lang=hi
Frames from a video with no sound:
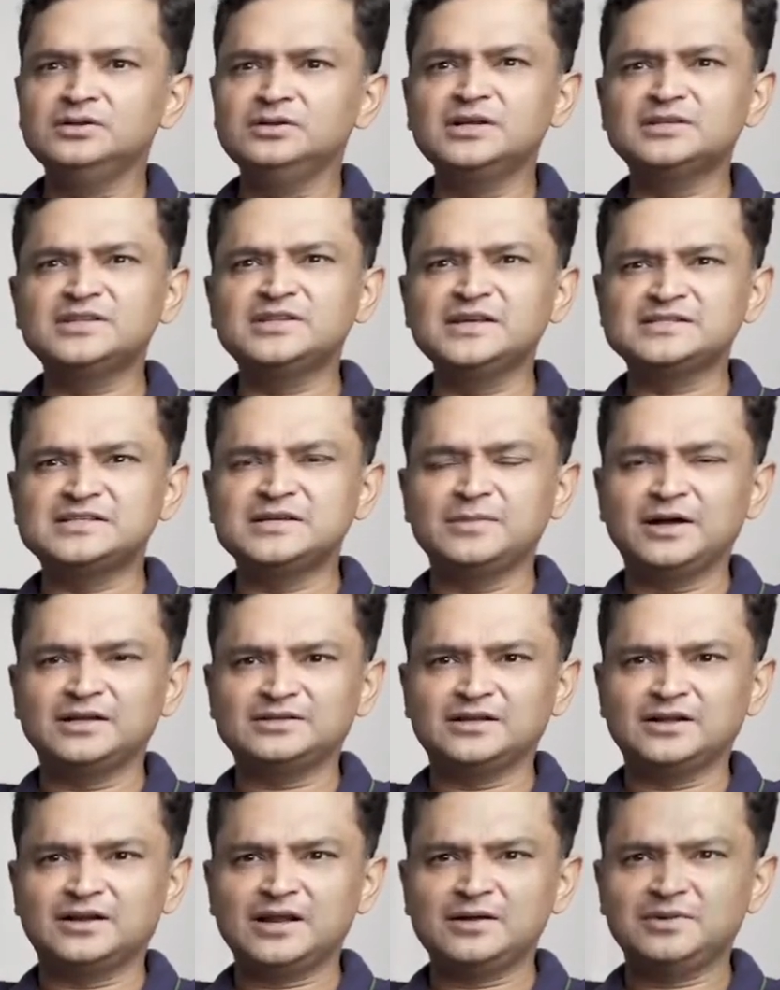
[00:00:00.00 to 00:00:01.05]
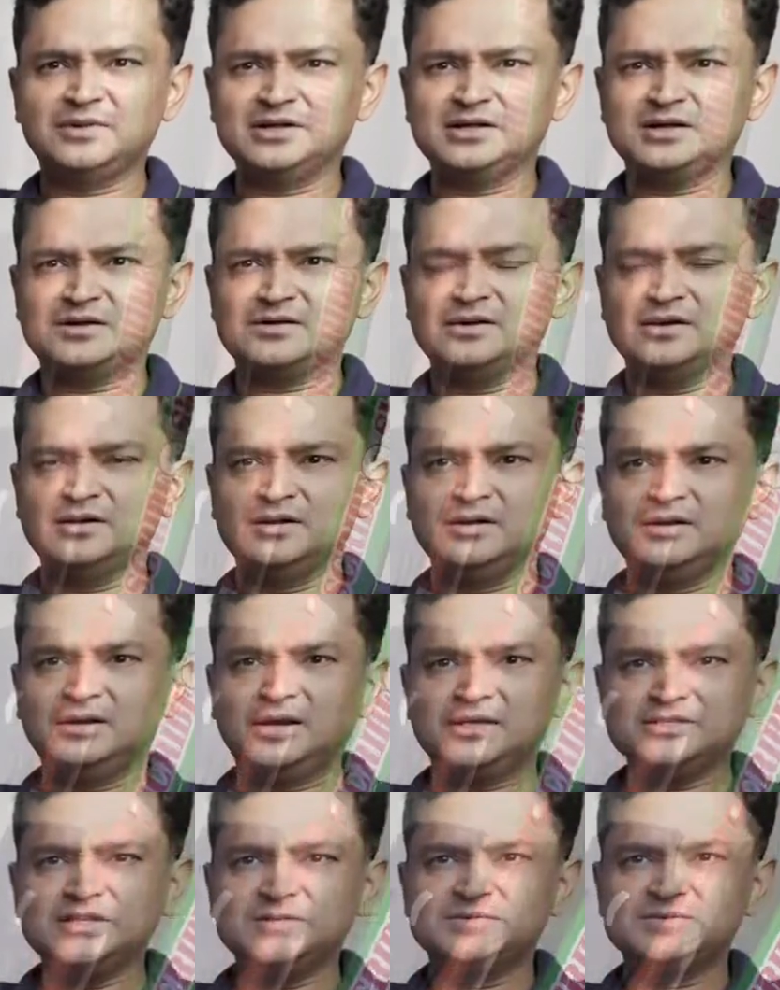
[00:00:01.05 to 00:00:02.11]
निर्दयी सी बात कर रहा है बड़ी एक
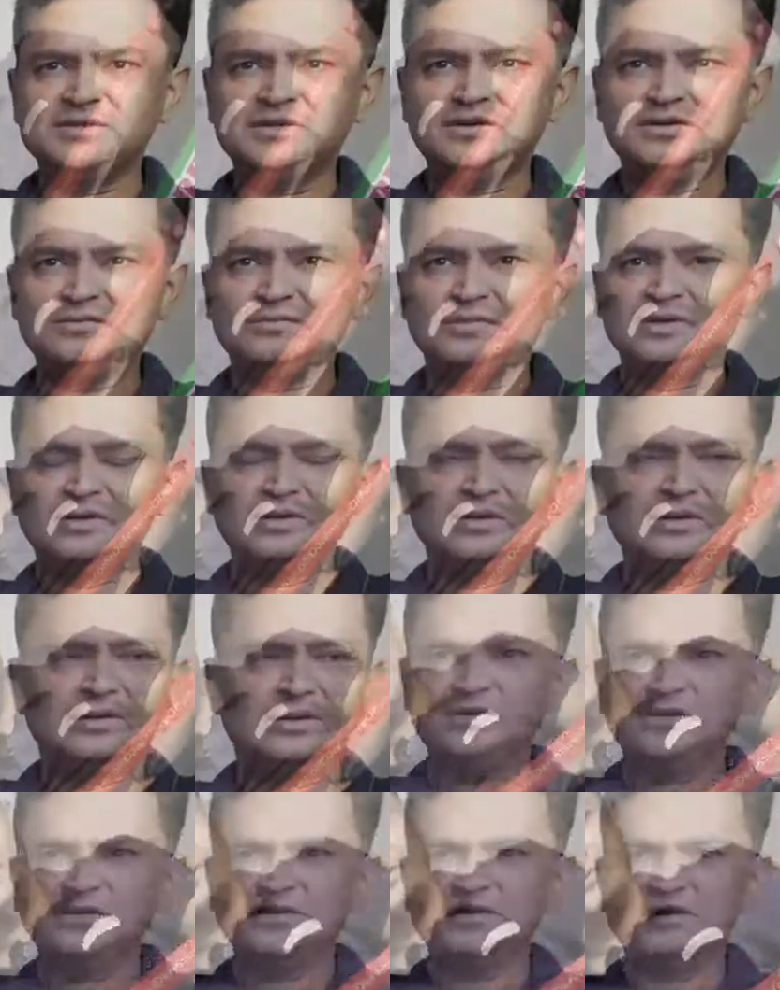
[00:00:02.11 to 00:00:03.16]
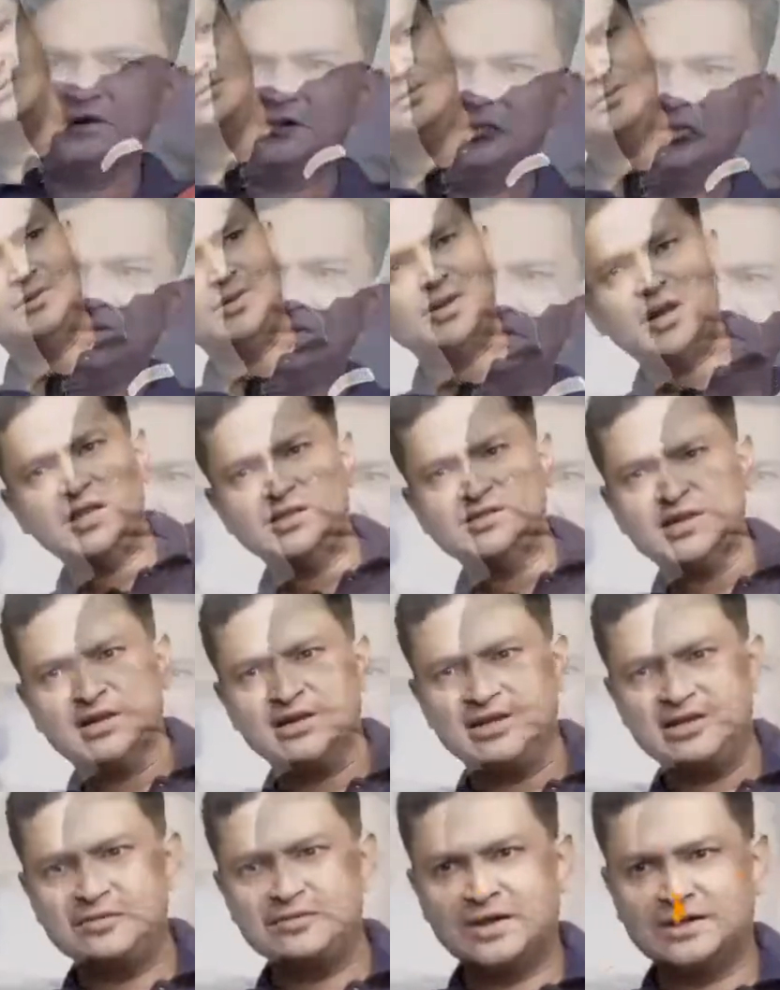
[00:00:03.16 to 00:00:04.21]
अजीब सी ना लड़ाई
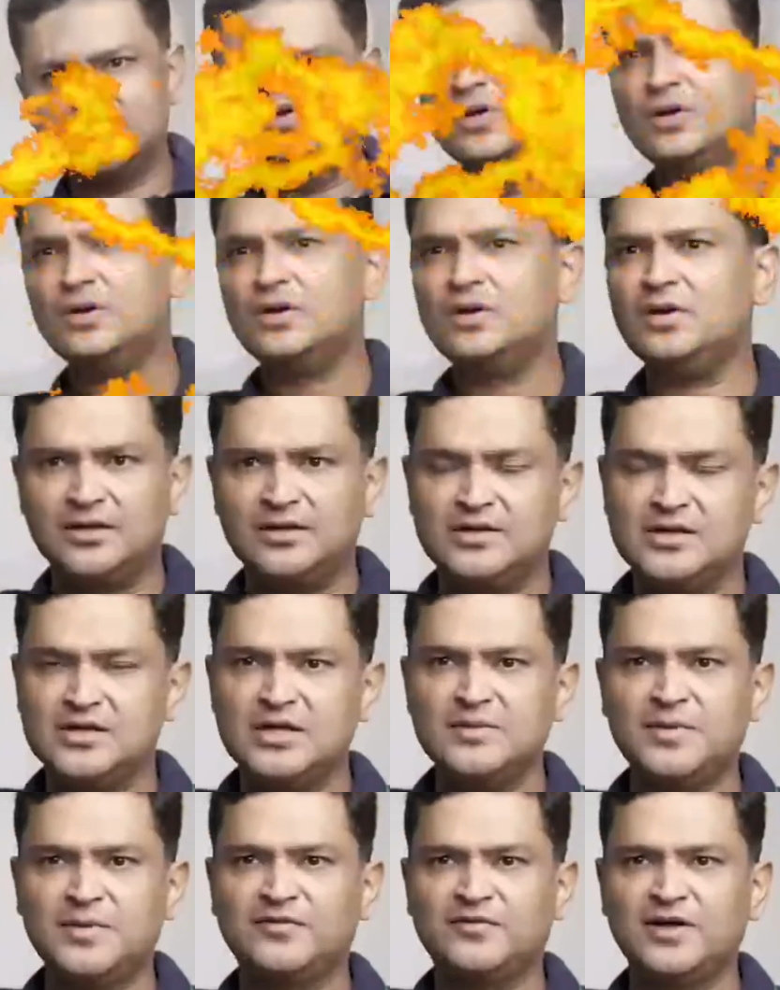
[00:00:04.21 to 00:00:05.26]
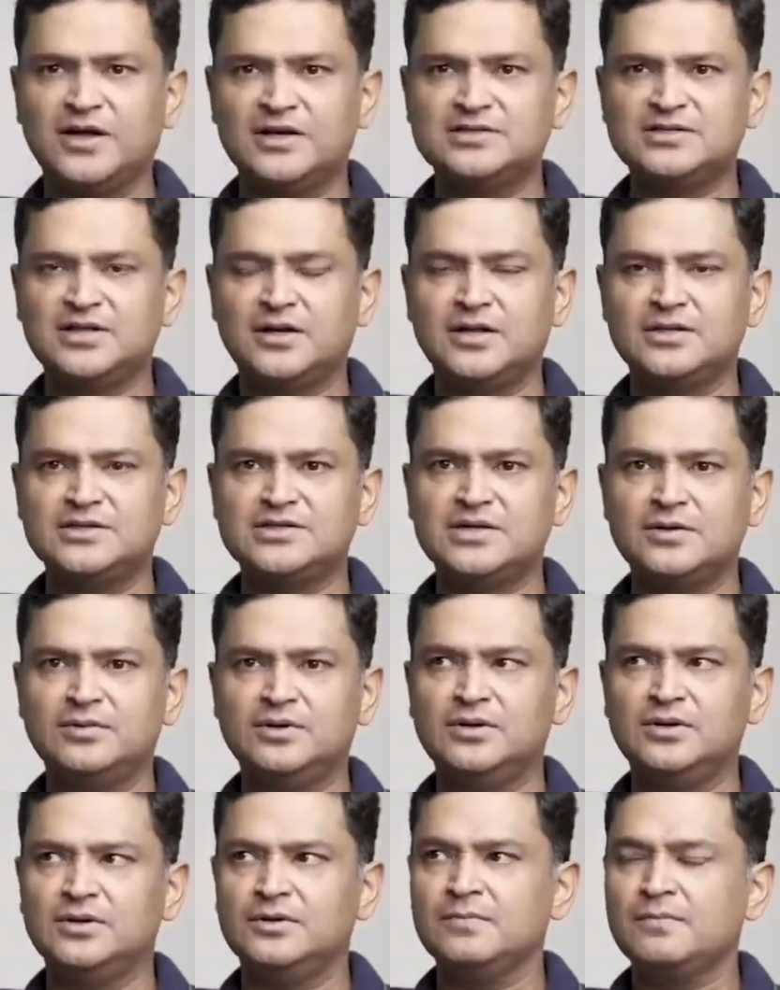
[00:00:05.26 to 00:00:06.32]
झगड़े की बात कर रहा है कि कीप अफगानिस्तान
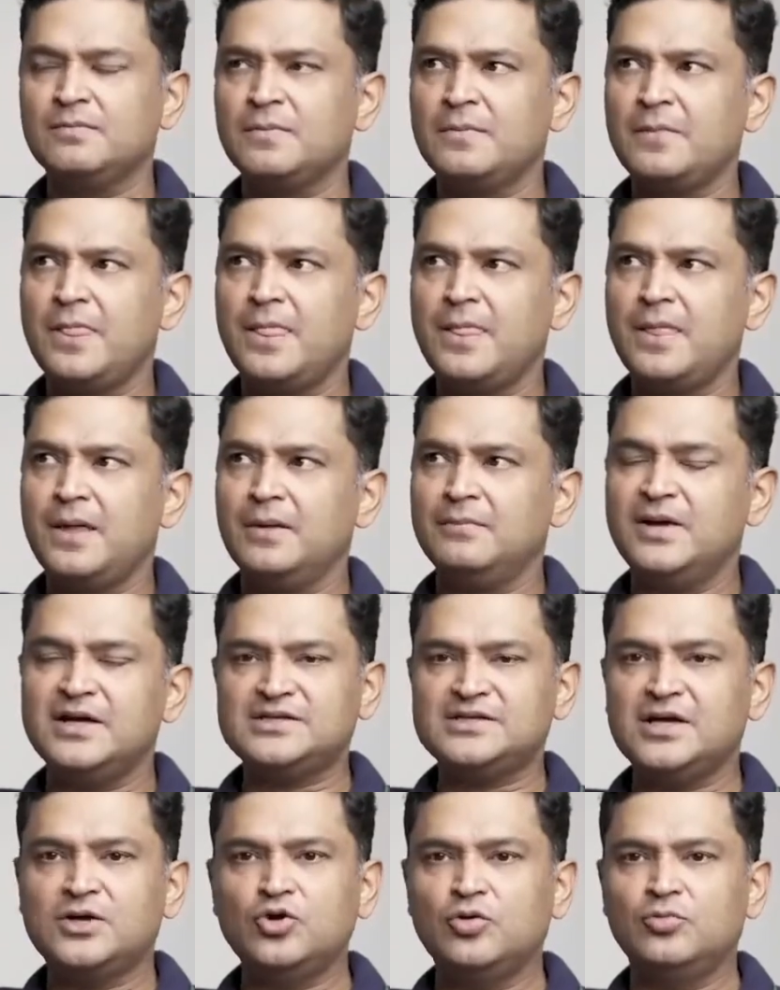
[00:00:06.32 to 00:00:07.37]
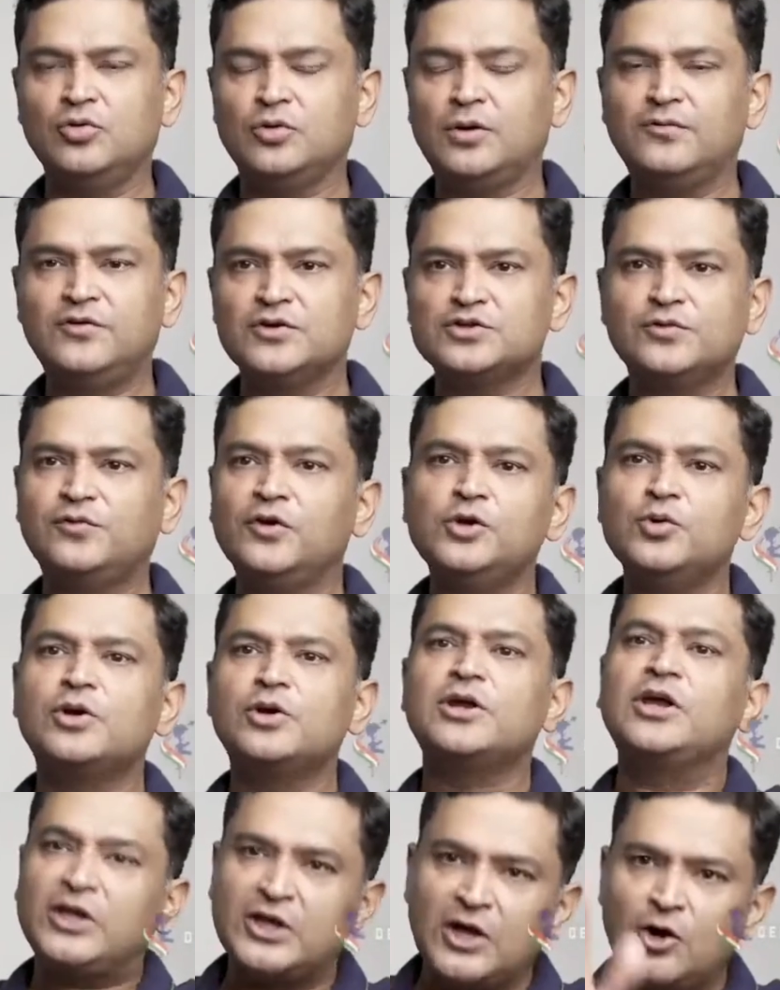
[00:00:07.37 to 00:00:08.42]
अनस्टेबल मैं ऐसा क्यों बोल रहा हूं फर्स्ट ऑफ ऑल
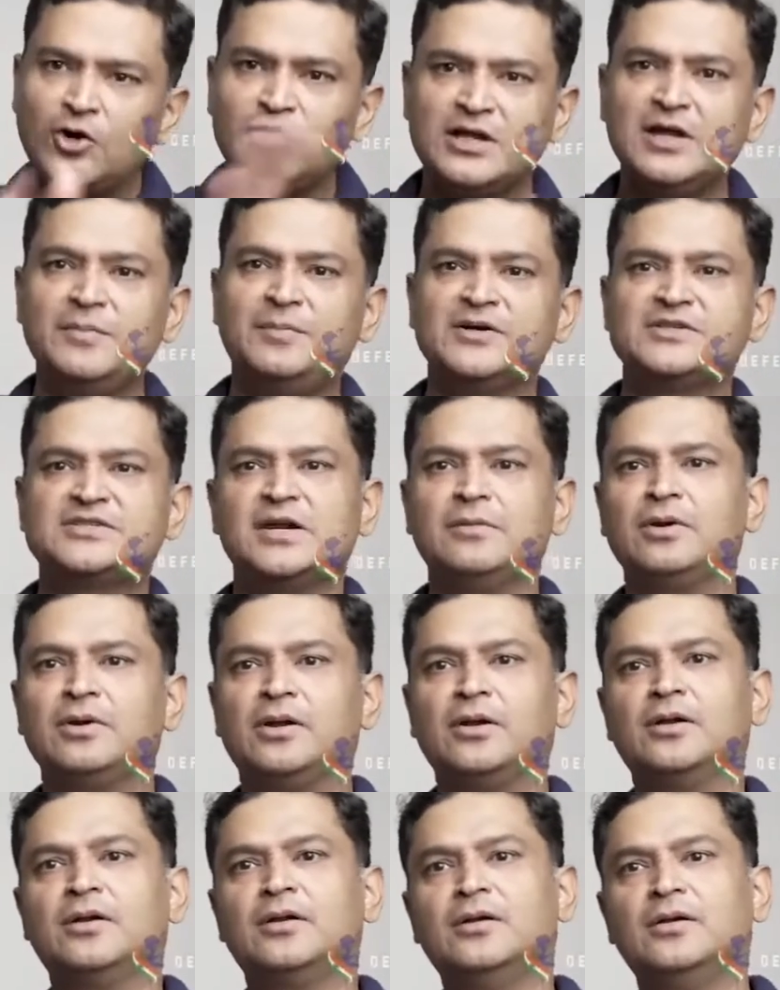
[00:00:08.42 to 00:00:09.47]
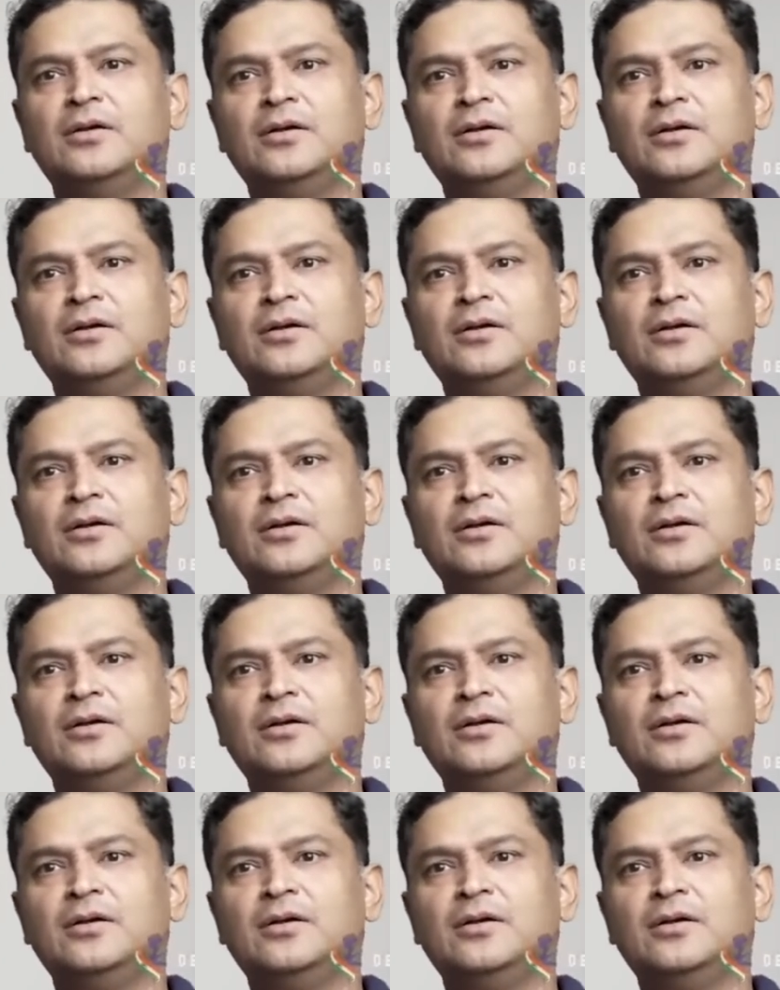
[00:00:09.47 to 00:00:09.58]
यू कैनॉट कीप इट स्टेबल